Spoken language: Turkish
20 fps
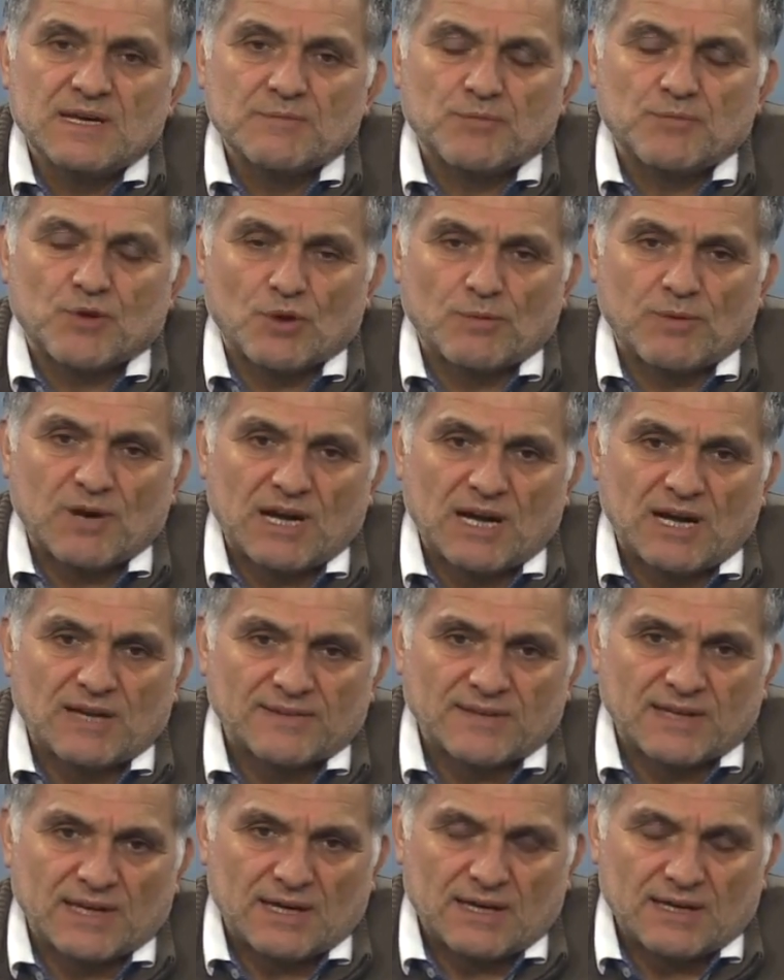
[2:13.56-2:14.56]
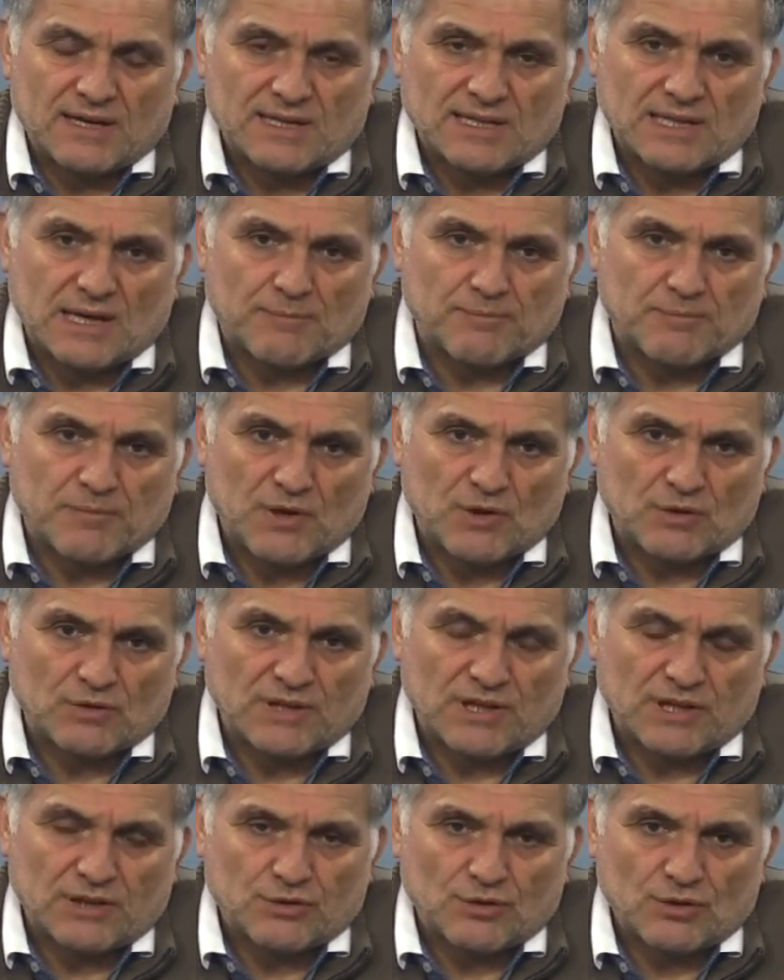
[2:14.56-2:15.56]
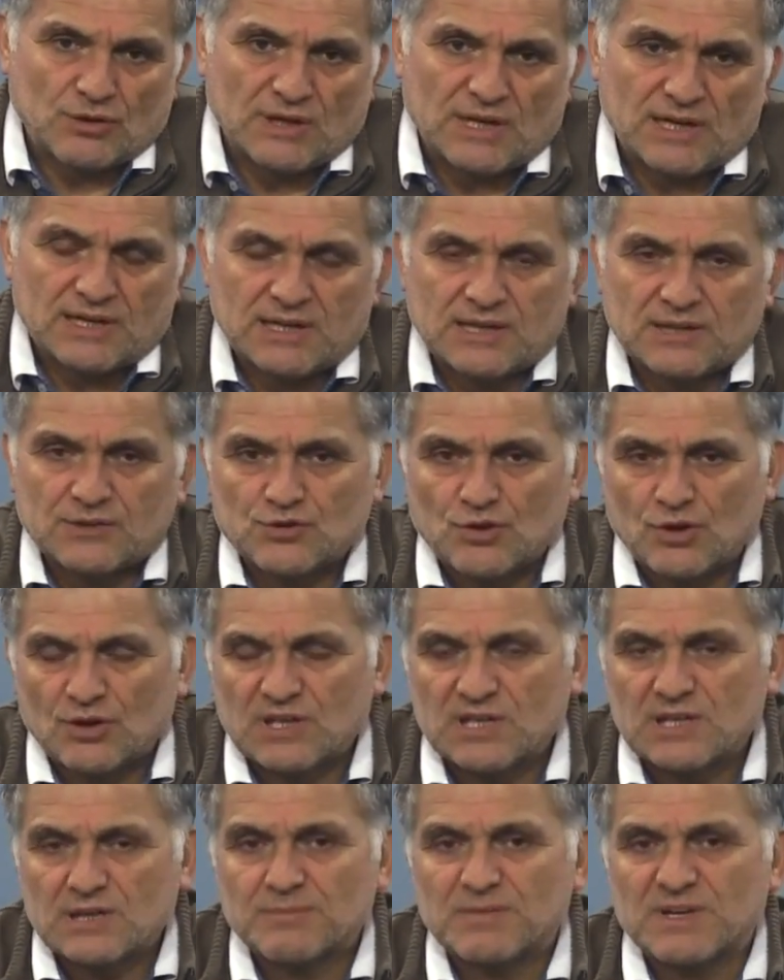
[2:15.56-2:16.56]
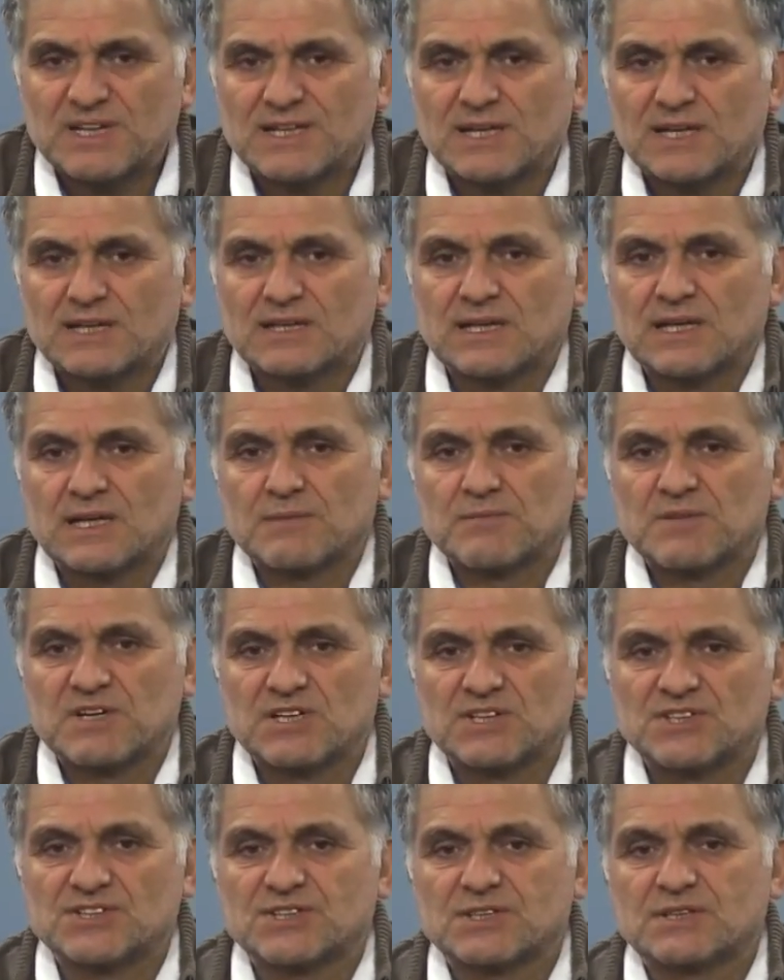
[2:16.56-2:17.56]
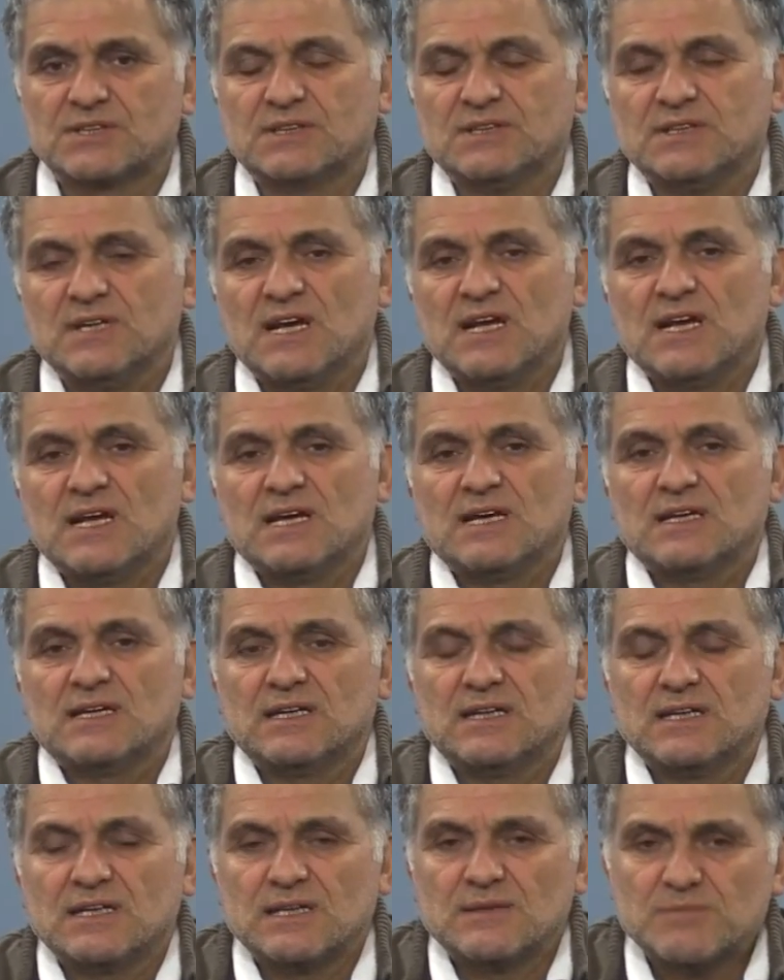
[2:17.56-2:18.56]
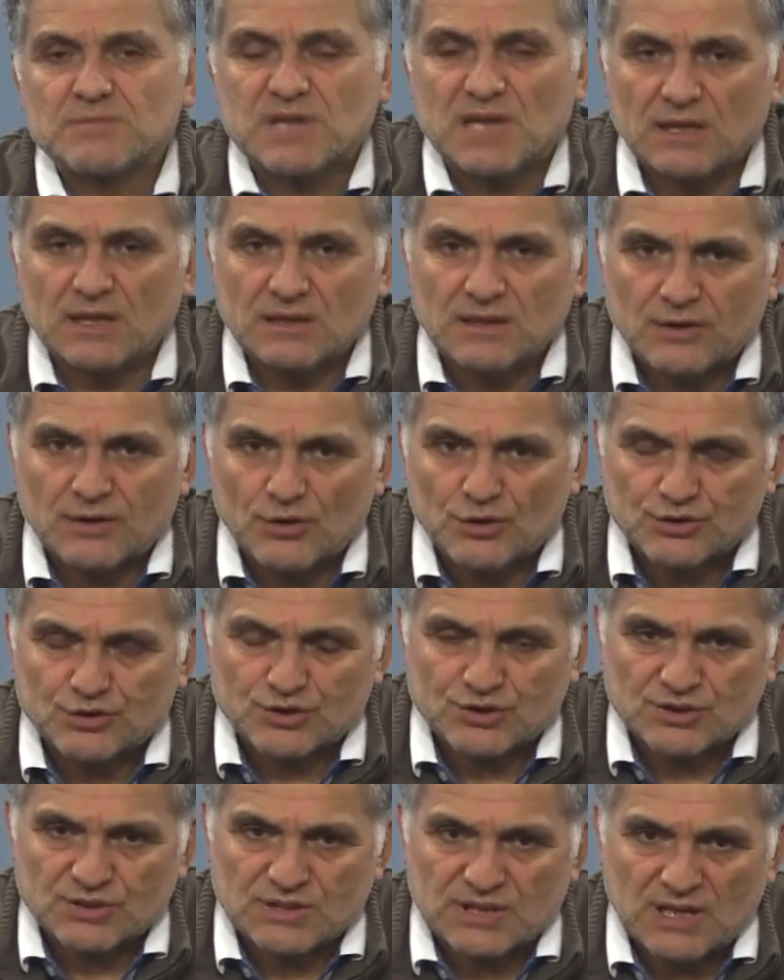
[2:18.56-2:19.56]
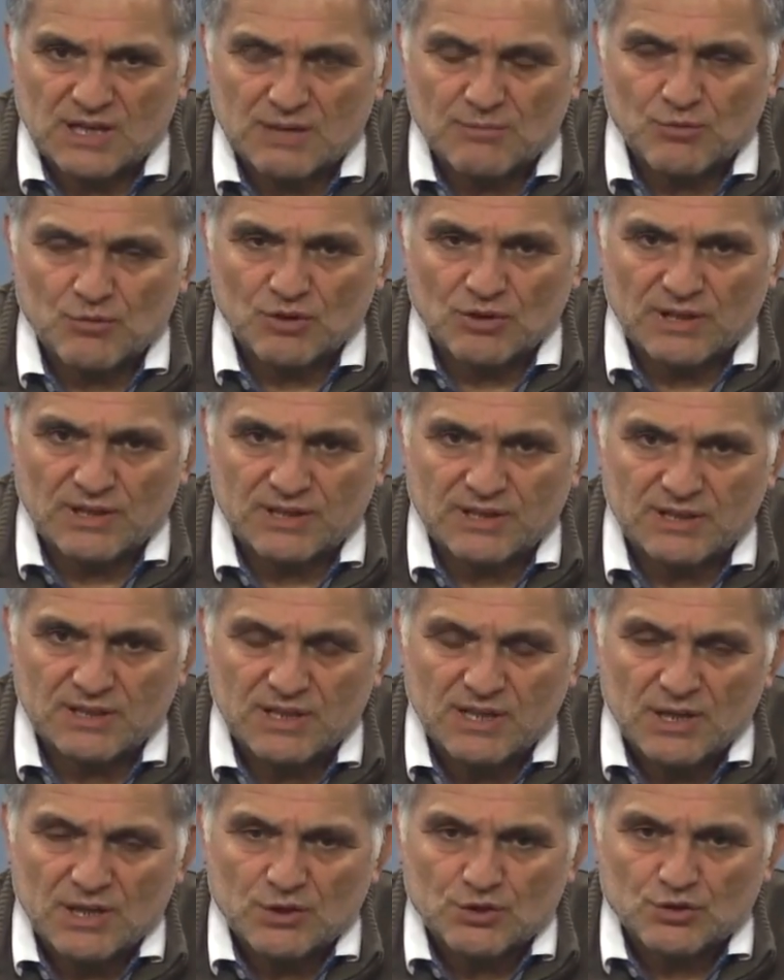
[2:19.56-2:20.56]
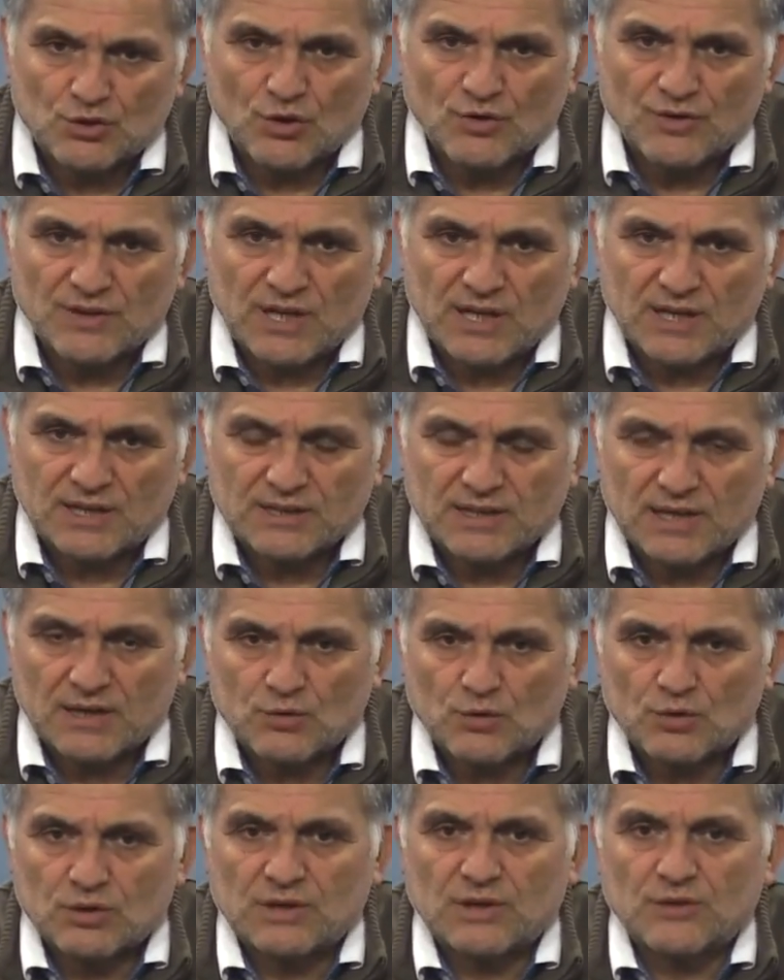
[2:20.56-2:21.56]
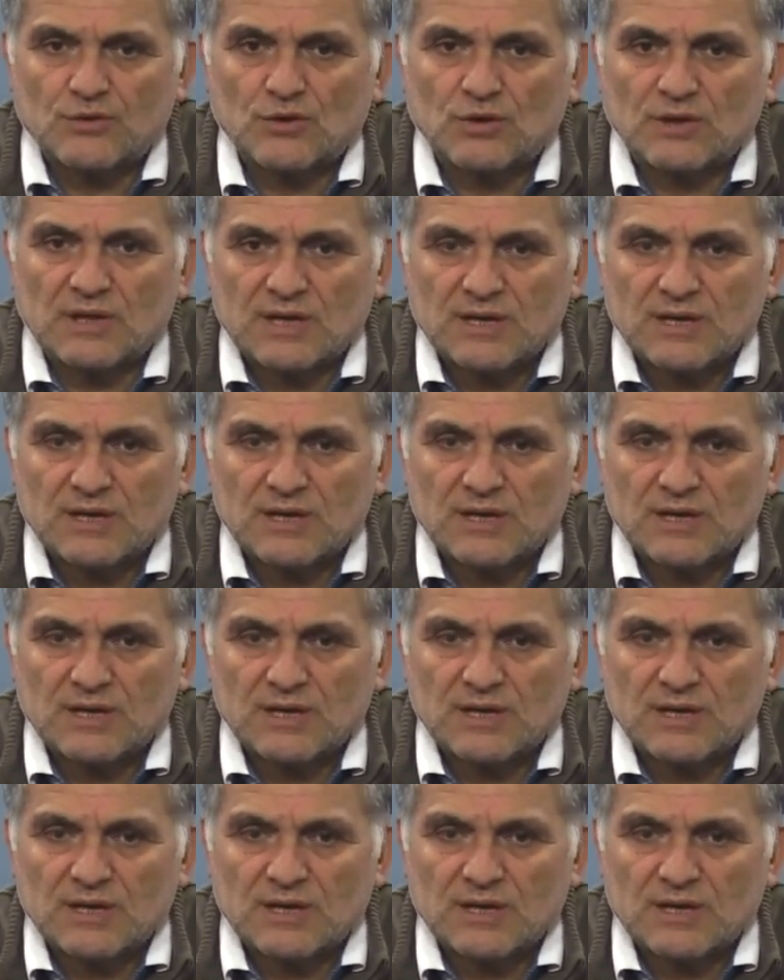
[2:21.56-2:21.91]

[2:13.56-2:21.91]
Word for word: propaganda yapma yoluna gidiyorlar ki çok iyi bildikleri bir iştir. Ee, imkanları ölçüsünde bunları sonuna kadar kullanıyorlar.